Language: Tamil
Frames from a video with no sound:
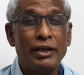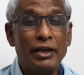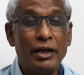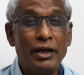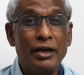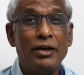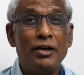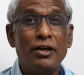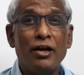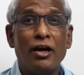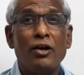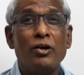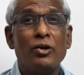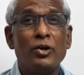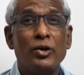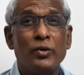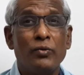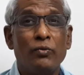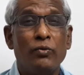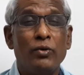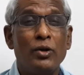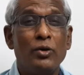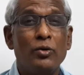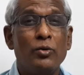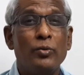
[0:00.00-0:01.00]
என்ன ஆகும்
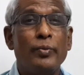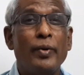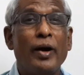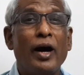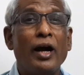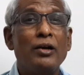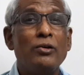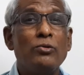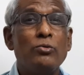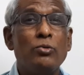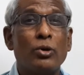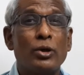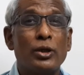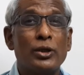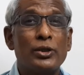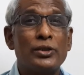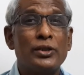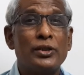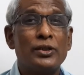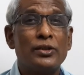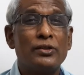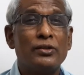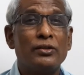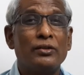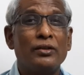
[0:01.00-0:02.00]
இவ்வளவு பால்
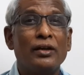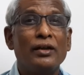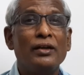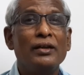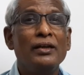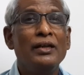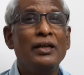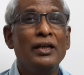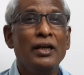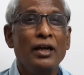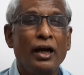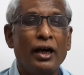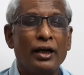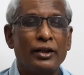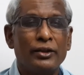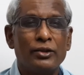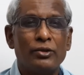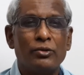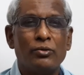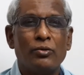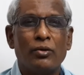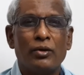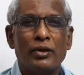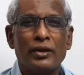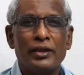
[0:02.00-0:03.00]
குறைஞ்சிருச்சுன்னா அந்த
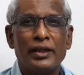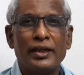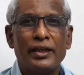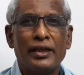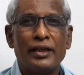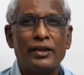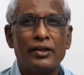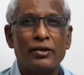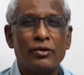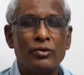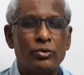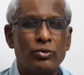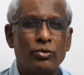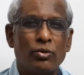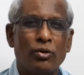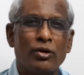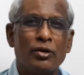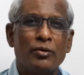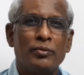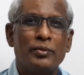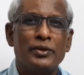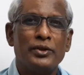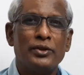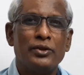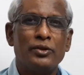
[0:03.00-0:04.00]
குழந்தைக்கு ஏதாவது தொல்லை
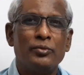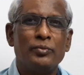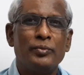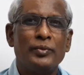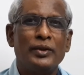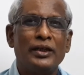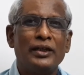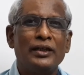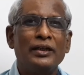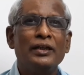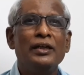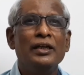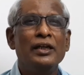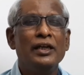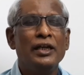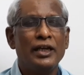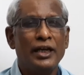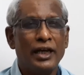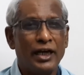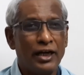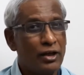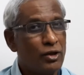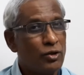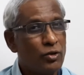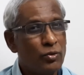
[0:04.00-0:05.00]
வந்துருமா
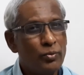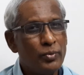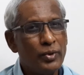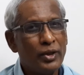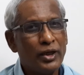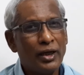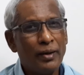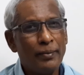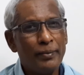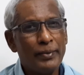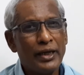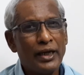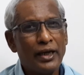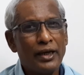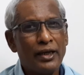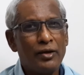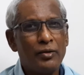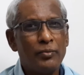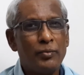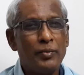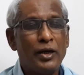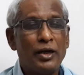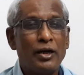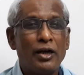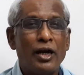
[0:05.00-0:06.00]
இடம் ரொம்ப
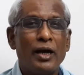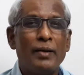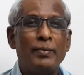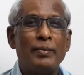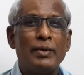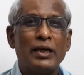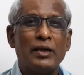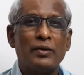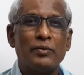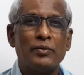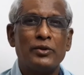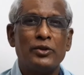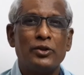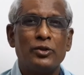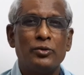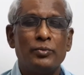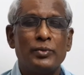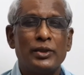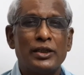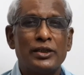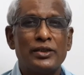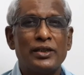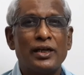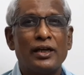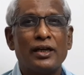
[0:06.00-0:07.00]
கம்மியாயிருமா காமனை
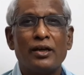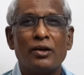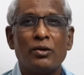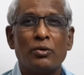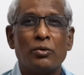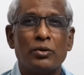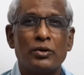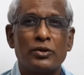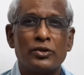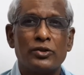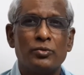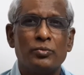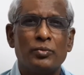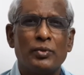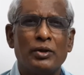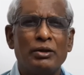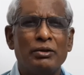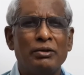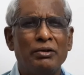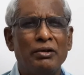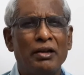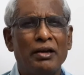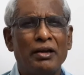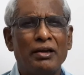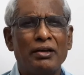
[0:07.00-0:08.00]
வந்துருமா சர்க்கரை குறைஞ்சிருமா
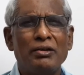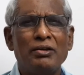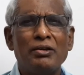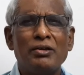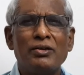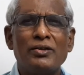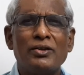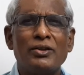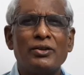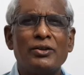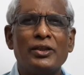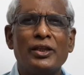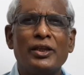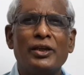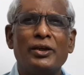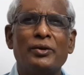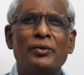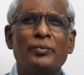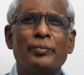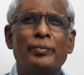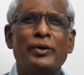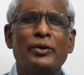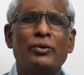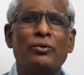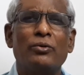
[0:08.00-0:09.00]
நிறைய
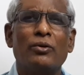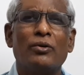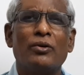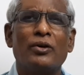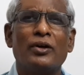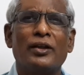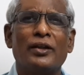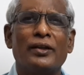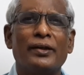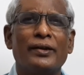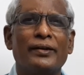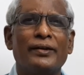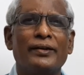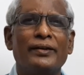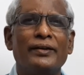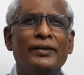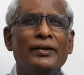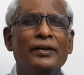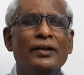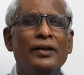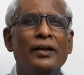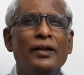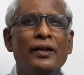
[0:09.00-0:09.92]
சந்தேகம் பெற்றோர்களுக்கு இருக்குது